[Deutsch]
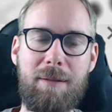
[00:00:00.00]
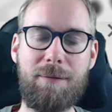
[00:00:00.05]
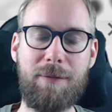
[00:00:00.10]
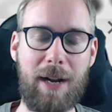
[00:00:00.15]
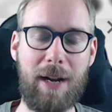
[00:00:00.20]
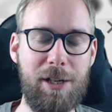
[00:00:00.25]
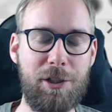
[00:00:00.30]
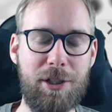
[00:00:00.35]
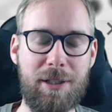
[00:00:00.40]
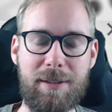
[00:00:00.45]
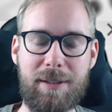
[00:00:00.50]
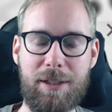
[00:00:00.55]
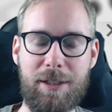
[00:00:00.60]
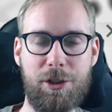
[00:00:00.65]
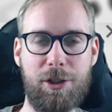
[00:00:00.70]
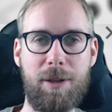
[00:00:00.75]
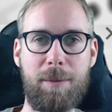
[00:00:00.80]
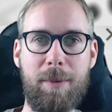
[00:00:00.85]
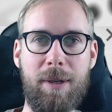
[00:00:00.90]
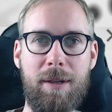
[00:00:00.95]
Falsches die
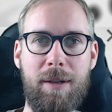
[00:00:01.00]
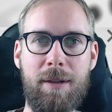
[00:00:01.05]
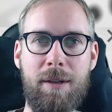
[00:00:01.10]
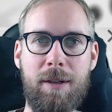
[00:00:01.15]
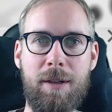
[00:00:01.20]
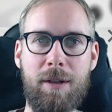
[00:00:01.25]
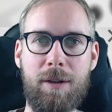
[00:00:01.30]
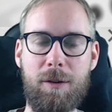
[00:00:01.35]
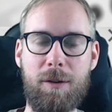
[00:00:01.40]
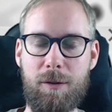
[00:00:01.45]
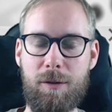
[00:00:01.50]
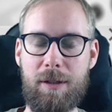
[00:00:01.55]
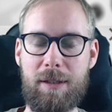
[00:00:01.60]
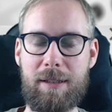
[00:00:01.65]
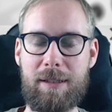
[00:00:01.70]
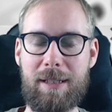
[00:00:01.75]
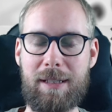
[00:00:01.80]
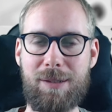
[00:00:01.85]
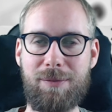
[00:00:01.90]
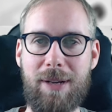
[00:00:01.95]
Stimme
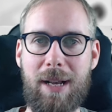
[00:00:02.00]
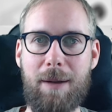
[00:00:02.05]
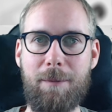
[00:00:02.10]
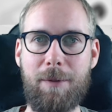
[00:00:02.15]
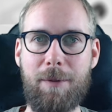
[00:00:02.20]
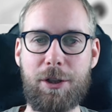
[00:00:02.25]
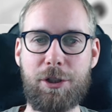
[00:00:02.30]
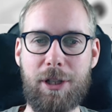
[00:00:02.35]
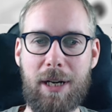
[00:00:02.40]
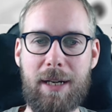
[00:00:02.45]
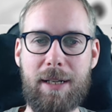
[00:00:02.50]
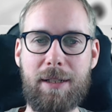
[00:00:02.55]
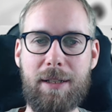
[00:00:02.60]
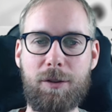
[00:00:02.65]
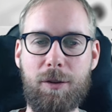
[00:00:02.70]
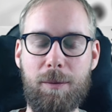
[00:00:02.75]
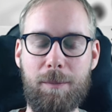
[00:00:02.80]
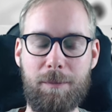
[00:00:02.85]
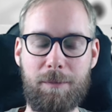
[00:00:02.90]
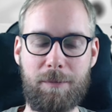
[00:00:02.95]
und es wäre einfach schade
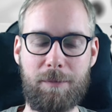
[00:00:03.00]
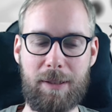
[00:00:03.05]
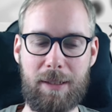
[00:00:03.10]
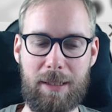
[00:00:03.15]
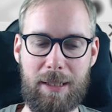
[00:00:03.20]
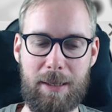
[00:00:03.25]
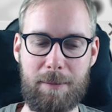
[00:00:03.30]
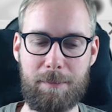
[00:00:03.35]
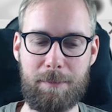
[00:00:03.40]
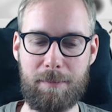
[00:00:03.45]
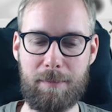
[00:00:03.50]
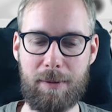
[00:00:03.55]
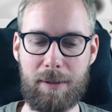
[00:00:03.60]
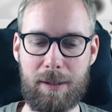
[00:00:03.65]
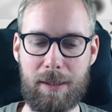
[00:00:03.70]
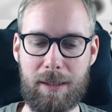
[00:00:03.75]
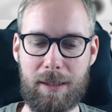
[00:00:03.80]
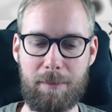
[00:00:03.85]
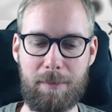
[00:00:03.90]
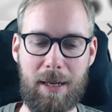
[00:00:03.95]
drum. Wir leben
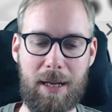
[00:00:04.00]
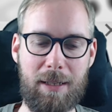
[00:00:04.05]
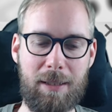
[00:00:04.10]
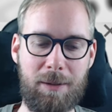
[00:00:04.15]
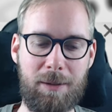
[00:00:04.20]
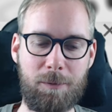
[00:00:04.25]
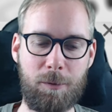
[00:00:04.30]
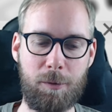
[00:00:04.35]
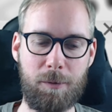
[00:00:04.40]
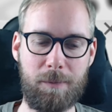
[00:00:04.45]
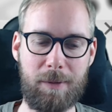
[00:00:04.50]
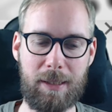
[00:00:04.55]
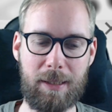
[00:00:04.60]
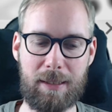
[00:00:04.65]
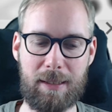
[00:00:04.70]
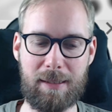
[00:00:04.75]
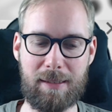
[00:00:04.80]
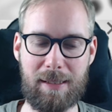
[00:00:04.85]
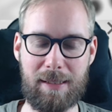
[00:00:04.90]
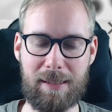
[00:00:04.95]
in einem Land, wo wir
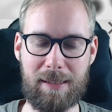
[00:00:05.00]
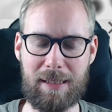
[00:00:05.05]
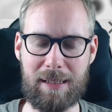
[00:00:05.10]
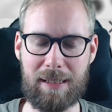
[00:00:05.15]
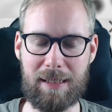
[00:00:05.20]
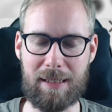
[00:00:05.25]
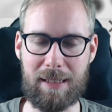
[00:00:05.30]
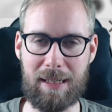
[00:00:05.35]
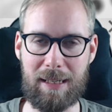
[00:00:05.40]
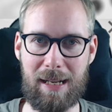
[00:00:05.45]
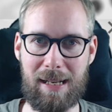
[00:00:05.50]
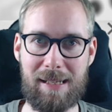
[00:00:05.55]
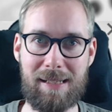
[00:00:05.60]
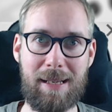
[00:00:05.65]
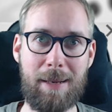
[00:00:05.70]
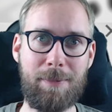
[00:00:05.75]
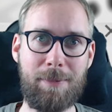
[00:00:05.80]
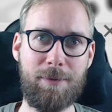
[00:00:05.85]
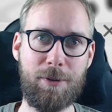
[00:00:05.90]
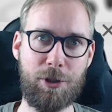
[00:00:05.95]
das als
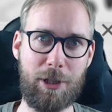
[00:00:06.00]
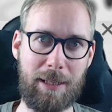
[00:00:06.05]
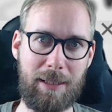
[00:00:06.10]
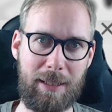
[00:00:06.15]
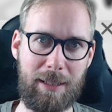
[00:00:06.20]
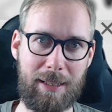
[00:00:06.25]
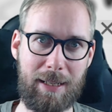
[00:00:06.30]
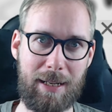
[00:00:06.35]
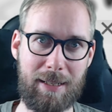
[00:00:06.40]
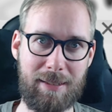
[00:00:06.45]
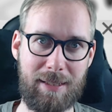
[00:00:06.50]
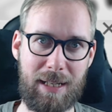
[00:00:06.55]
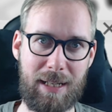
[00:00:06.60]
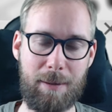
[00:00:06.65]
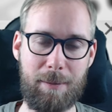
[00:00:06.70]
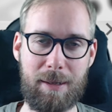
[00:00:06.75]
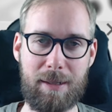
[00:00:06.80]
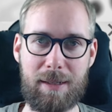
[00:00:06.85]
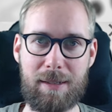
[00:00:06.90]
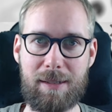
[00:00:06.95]
Selbstverständlichkeit sehen,
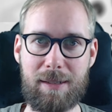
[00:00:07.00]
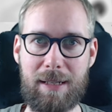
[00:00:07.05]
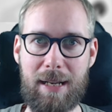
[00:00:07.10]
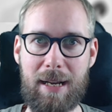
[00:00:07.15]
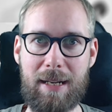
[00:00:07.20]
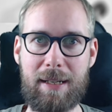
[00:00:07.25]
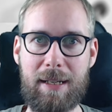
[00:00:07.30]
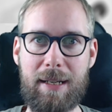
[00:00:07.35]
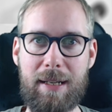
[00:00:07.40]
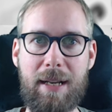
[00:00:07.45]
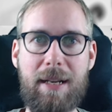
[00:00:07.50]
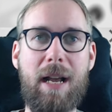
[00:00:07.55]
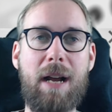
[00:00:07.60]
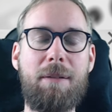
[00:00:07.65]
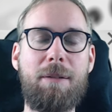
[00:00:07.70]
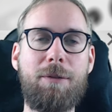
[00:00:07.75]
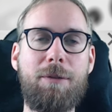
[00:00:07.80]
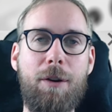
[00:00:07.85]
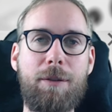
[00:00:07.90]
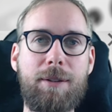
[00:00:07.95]
aber es leider äh, nach
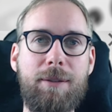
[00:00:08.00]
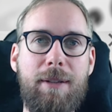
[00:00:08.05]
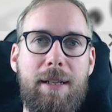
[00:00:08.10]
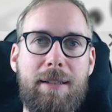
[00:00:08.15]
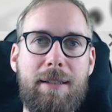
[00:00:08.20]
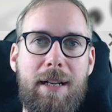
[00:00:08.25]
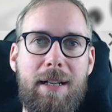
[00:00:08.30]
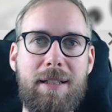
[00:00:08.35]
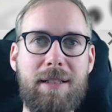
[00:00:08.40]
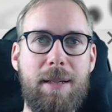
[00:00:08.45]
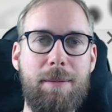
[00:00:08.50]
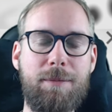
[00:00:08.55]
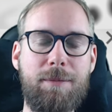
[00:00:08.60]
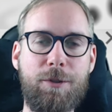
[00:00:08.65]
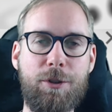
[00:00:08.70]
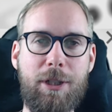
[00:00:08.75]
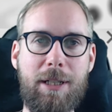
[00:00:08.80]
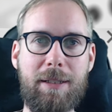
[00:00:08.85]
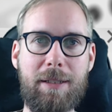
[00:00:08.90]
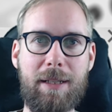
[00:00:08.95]
wie vor auf der Welt keine
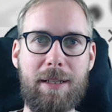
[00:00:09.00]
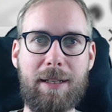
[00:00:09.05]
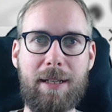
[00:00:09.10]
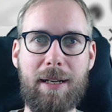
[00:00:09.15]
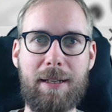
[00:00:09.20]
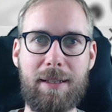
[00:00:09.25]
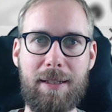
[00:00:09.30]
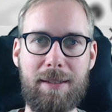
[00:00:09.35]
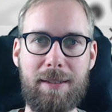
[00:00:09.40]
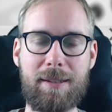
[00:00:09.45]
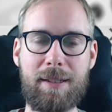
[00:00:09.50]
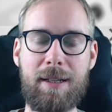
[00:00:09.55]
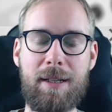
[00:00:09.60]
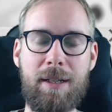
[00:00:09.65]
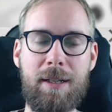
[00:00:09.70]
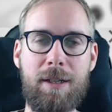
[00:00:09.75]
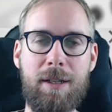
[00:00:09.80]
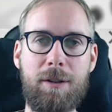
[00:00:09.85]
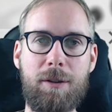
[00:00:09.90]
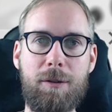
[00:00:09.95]
Selbstverständlichkeit ist.
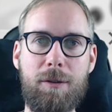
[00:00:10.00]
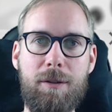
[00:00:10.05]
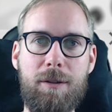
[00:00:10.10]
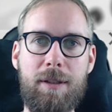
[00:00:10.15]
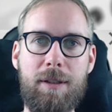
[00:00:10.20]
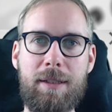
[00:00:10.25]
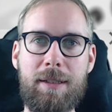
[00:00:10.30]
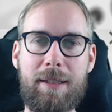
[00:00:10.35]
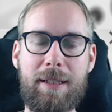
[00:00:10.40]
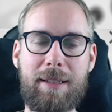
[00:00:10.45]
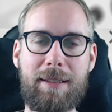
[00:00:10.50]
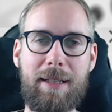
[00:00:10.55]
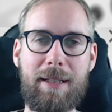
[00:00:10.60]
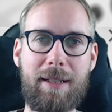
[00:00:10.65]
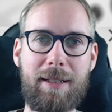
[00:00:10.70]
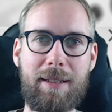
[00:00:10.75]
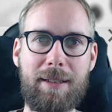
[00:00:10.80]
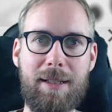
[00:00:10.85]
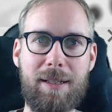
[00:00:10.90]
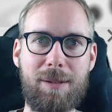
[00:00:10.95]
Und ich
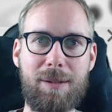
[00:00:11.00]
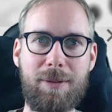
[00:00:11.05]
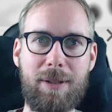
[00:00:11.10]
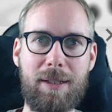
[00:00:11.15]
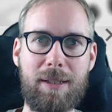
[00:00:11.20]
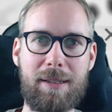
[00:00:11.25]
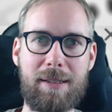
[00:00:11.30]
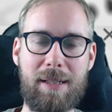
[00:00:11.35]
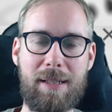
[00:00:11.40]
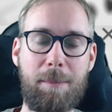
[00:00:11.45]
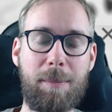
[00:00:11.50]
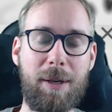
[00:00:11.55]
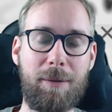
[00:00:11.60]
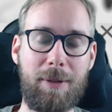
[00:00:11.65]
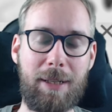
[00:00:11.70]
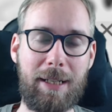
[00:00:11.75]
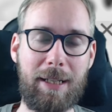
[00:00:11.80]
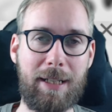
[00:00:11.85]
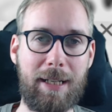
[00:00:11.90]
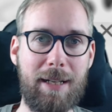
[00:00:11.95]
denke, dass wir sehr
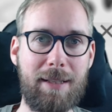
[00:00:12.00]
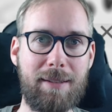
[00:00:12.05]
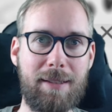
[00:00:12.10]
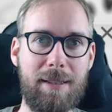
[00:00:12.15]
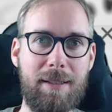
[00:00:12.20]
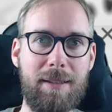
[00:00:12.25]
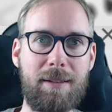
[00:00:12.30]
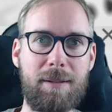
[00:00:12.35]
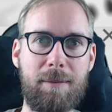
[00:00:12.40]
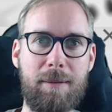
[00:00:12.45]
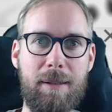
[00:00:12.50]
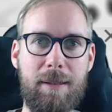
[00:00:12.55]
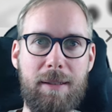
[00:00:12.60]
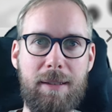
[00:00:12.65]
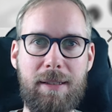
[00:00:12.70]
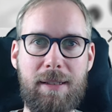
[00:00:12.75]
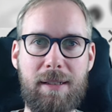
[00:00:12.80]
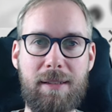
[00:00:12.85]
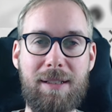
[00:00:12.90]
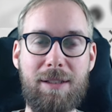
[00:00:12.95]
privilegiert sind in
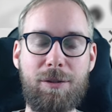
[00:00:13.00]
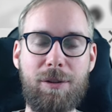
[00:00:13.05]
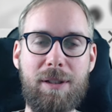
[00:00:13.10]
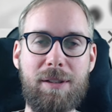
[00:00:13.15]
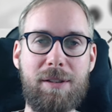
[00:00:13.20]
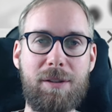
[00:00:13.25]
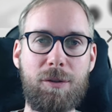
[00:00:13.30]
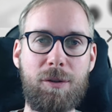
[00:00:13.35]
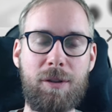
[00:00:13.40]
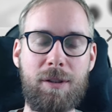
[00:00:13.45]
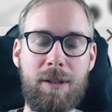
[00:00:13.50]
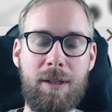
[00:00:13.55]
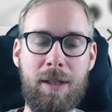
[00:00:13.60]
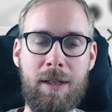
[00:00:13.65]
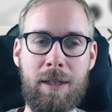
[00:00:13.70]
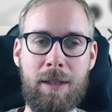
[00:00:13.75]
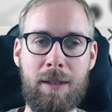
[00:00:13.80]
der Situation.